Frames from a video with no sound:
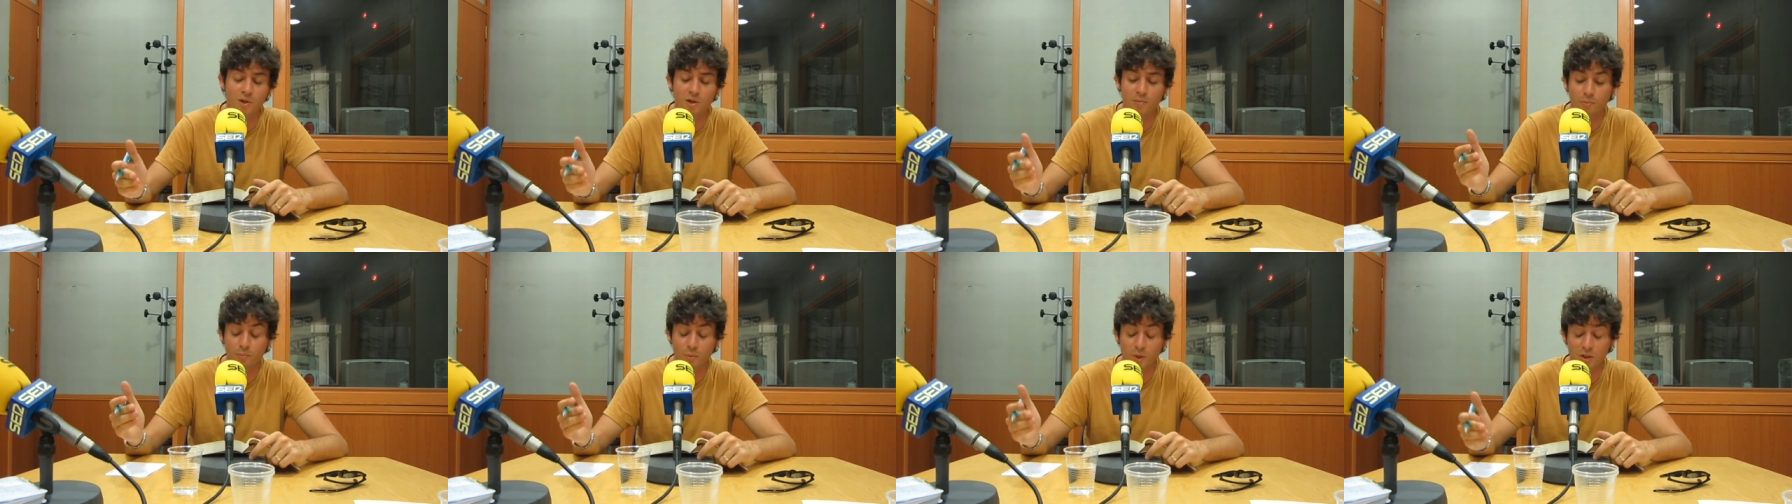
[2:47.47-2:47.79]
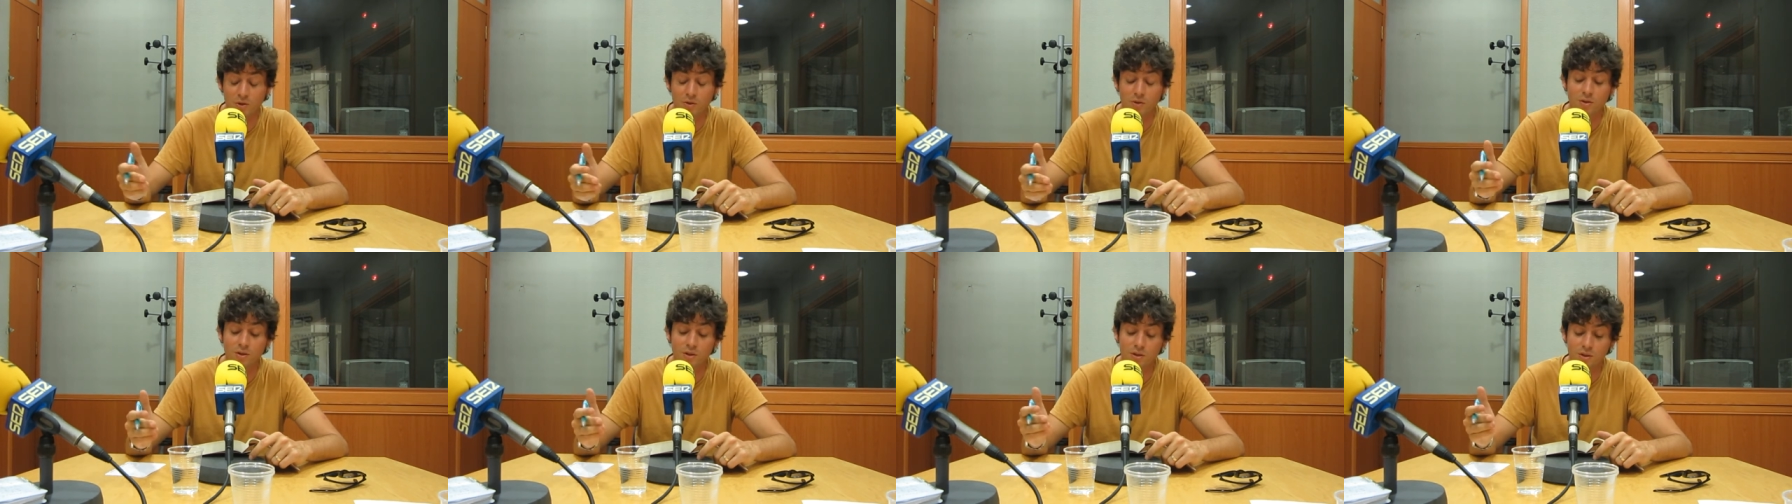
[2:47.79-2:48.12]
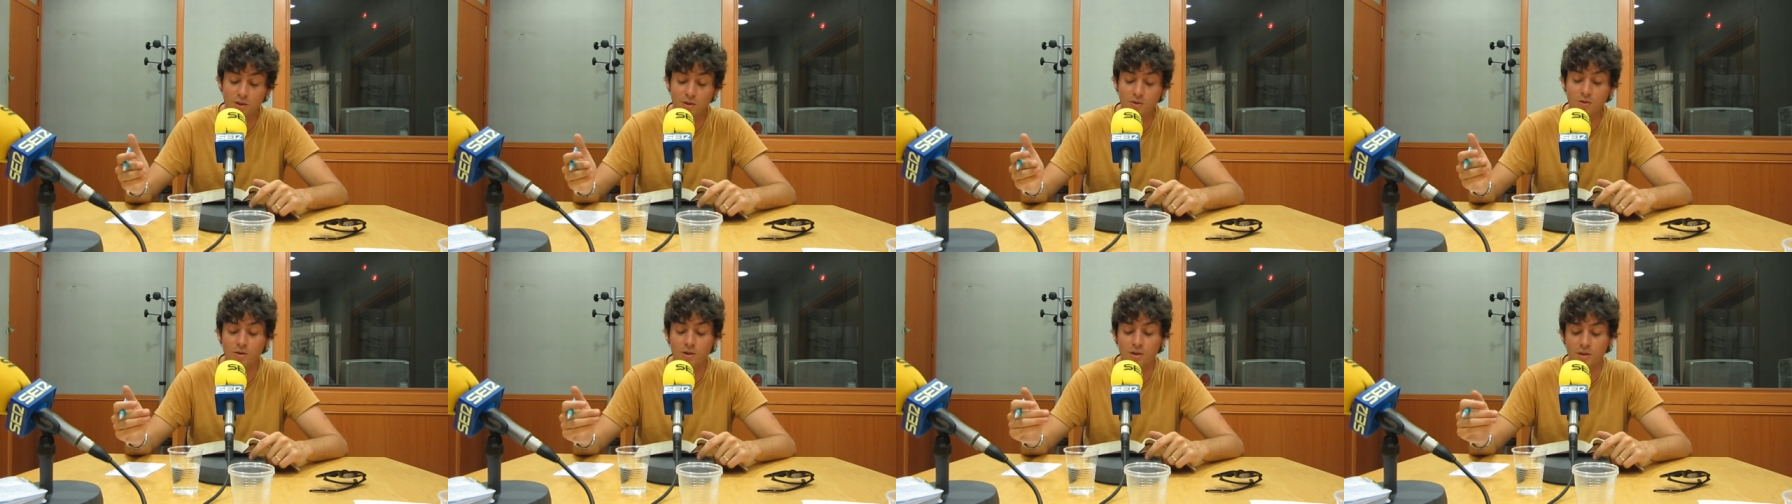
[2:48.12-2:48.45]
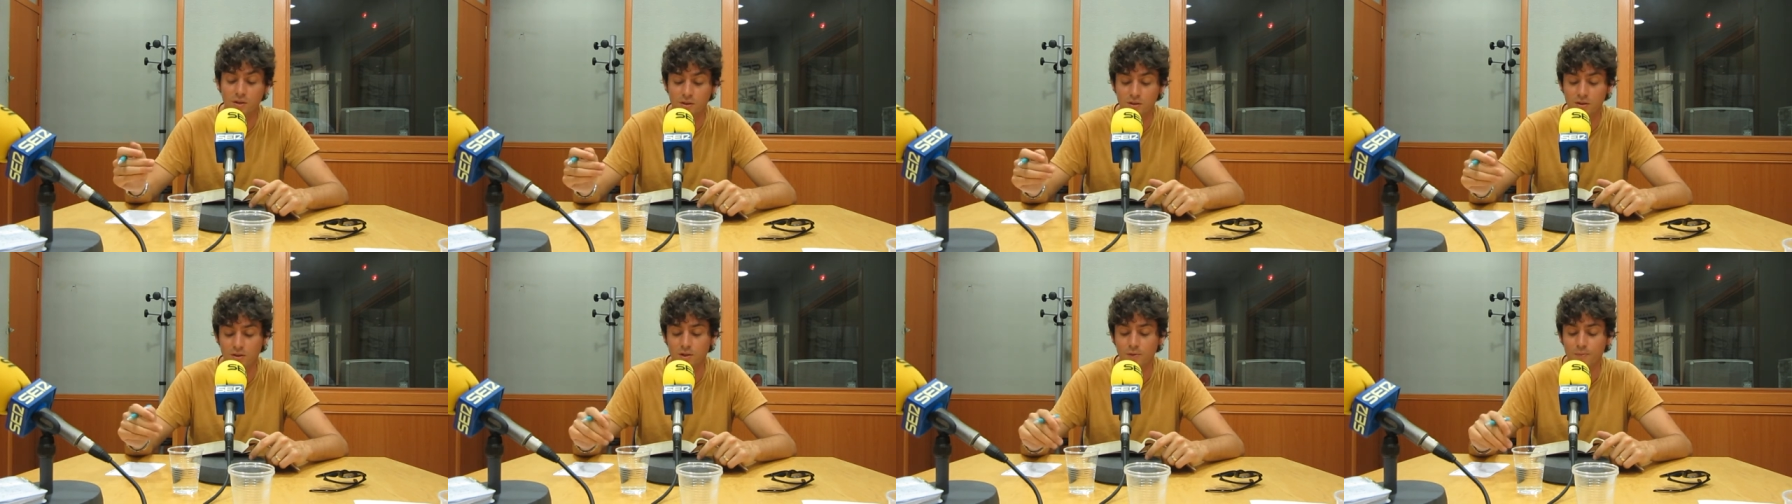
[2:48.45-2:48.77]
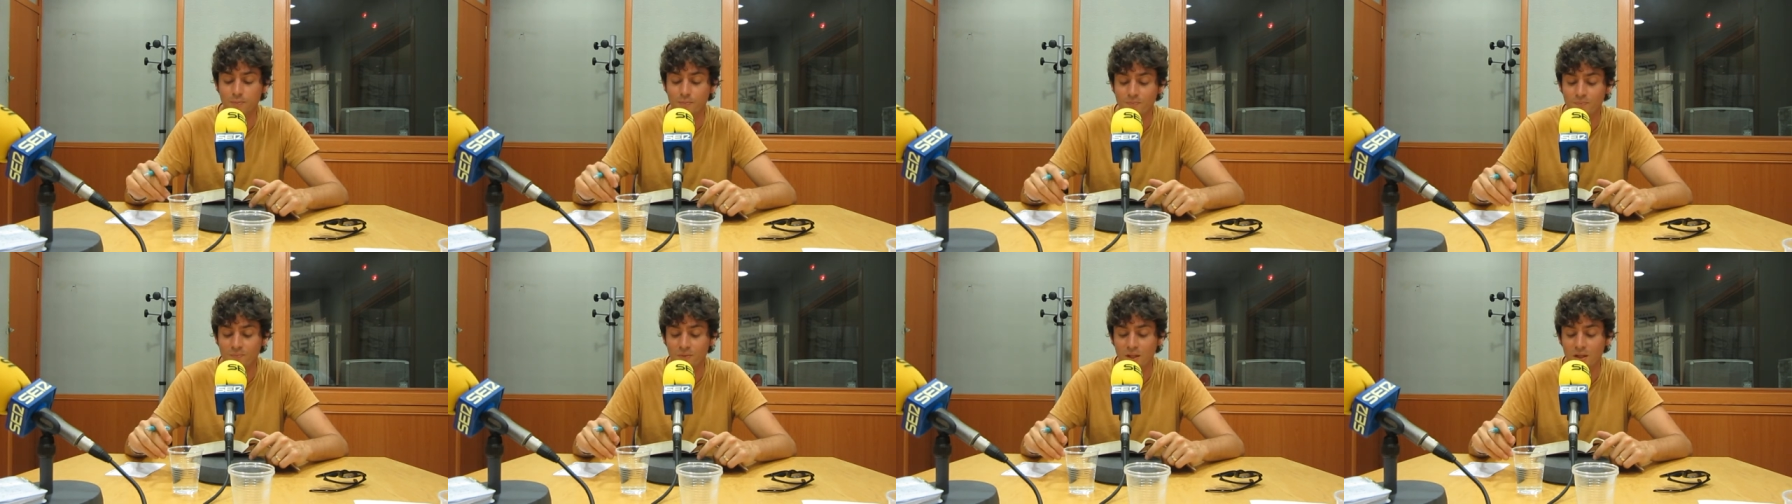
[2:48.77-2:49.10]
periodístico que dice,
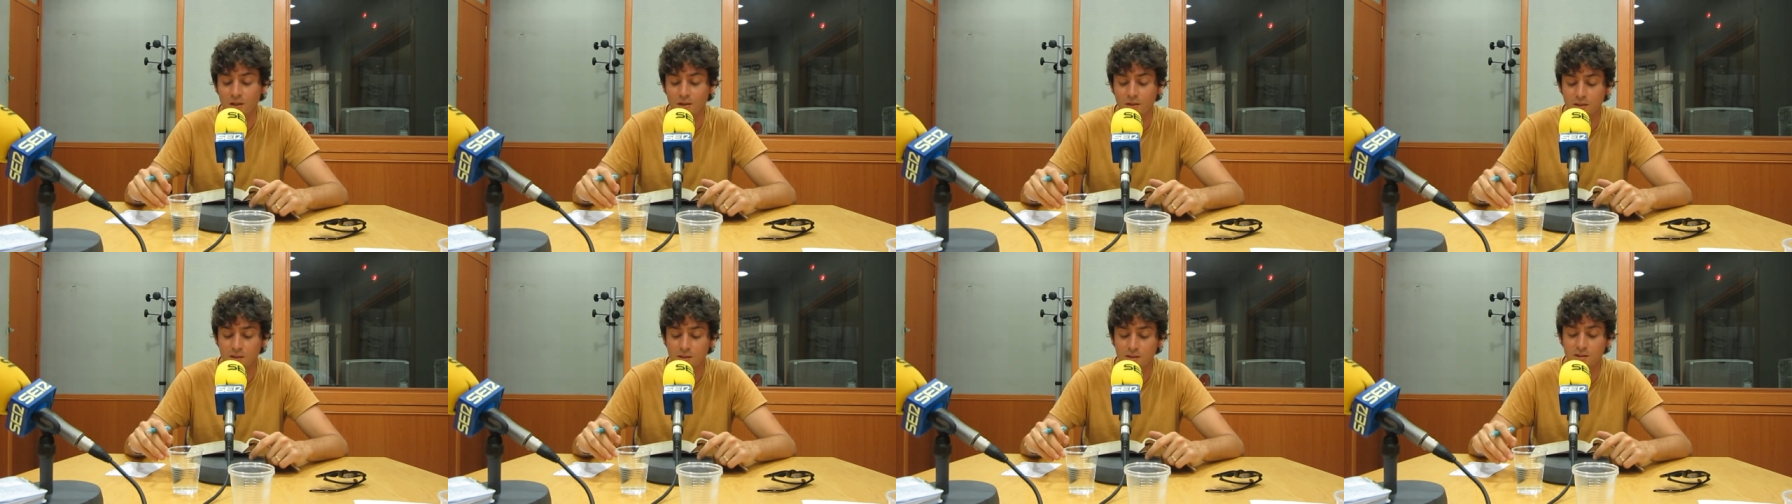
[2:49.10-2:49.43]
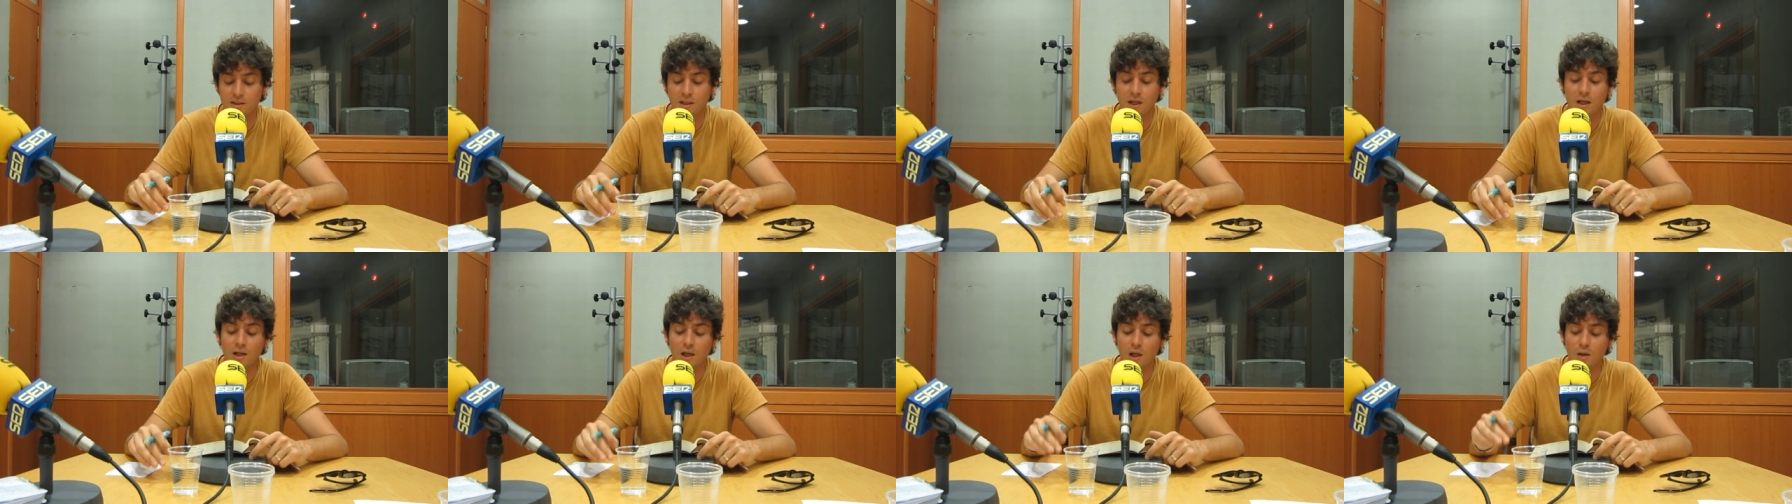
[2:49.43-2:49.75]
se han